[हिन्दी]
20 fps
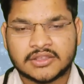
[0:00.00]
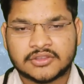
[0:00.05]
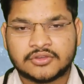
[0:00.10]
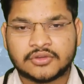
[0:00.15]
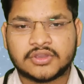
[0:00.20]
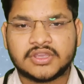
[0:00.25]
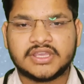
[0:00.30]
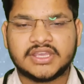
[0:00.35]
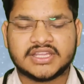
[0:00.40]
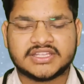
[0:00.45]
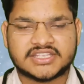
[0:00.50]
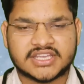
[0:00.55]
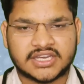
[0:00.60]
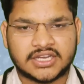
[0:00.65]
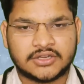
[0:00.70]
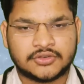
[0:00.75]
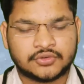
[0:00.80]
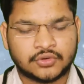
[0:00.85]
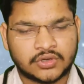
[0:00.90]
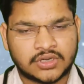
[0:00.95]
क्योंकि ये
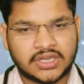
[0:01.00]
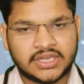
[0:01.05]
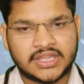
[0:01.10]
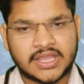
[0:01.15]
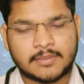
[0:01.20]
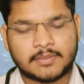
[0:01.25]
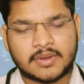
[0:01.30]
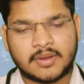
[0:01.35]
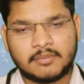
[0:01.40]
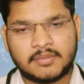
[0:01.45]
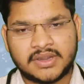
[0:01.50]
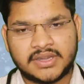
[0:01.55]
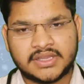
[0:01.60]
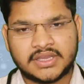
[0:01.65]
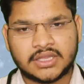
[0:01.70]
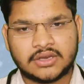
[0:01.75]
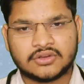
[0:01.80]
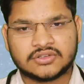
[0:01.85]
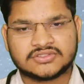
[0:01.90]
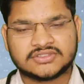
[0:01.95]
चैनल टोटली आपका
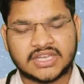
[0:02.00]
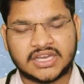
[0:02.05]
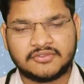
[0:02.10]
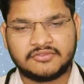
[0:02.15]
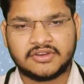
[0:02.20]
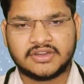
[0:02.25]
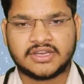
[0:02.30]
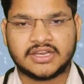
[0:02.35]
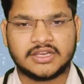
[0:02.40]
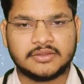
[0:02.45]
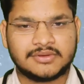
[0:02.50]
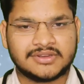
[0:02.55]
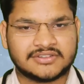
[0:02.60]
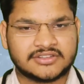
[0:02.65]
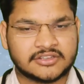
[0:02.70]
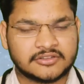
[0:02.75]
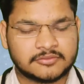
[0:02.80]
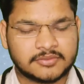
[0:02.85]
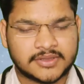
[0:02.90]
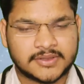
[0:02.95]
मेडिकल और साइंटिफिक
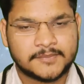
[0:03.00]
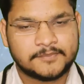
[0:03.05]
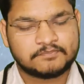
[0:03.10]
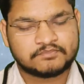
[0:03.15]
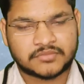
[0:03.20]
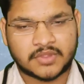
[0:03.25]
डेलीवरेशन पे